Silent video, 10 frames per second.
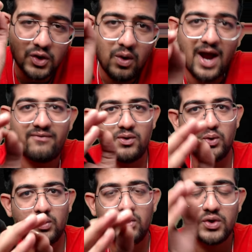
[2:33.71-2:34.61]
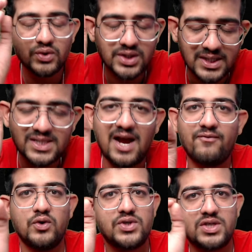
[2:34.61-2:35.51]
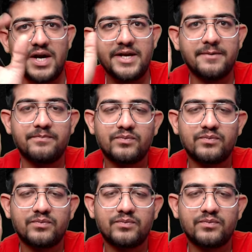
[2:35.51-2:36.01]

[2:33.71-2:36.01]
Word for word: यू हैव टू डू यू जस्ट हैव टू स्टडी